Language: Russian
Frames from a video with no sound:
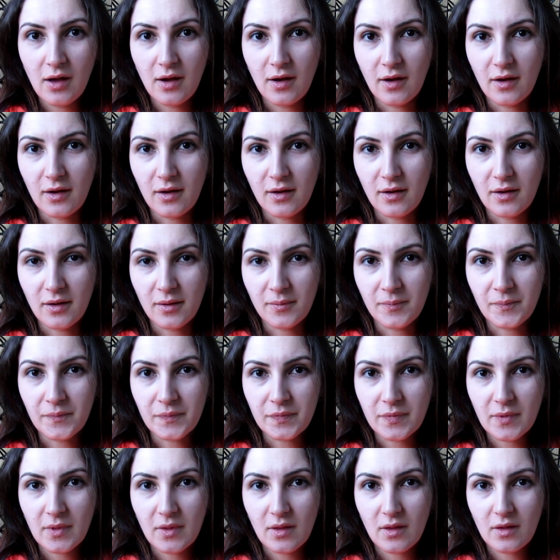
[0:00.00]

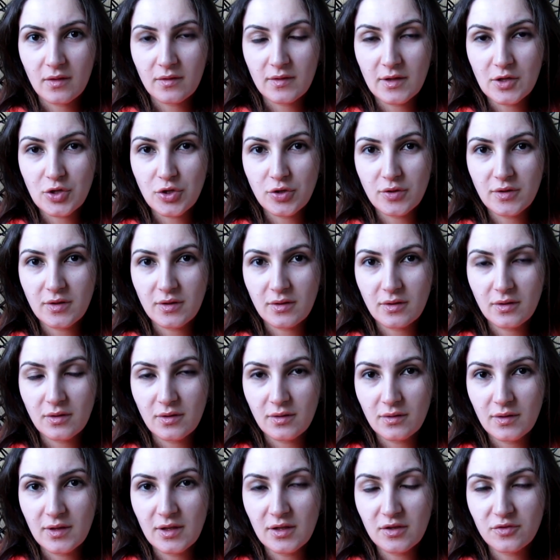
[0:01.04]
Значит,
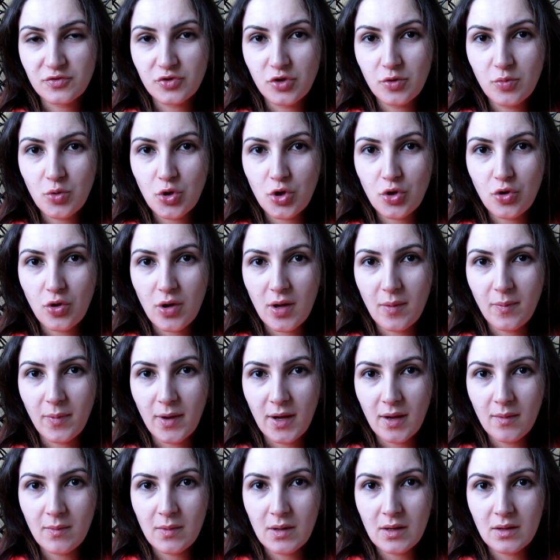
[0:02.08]
э, дело в том, что
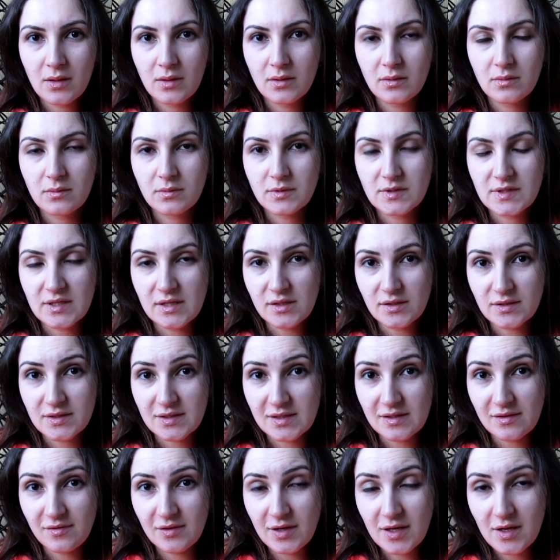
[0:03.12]
Обама сделал
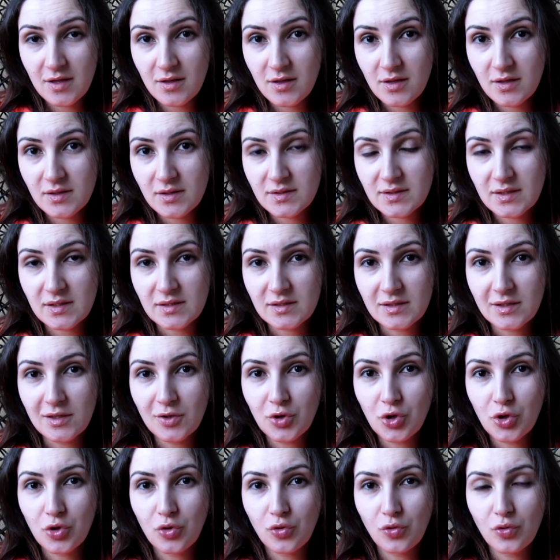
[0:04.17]
заявление и сказал,
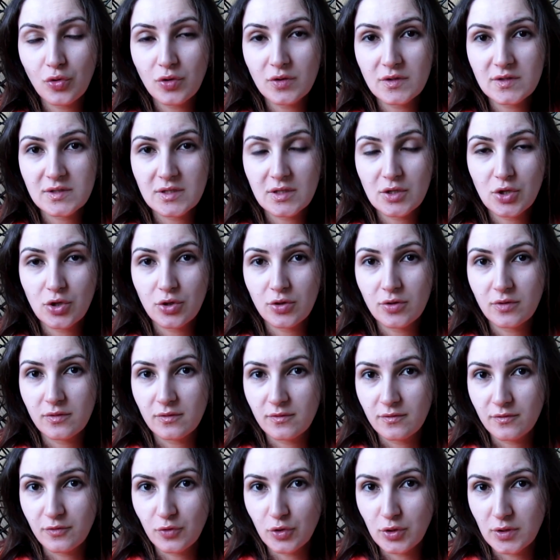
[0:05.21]
что он, значит,
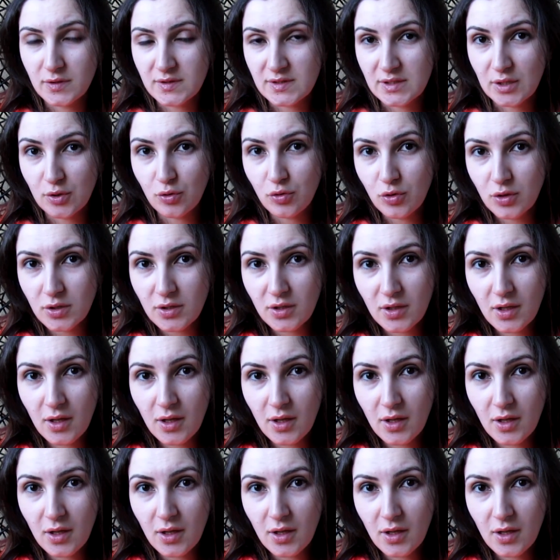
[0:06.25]
вводит закон,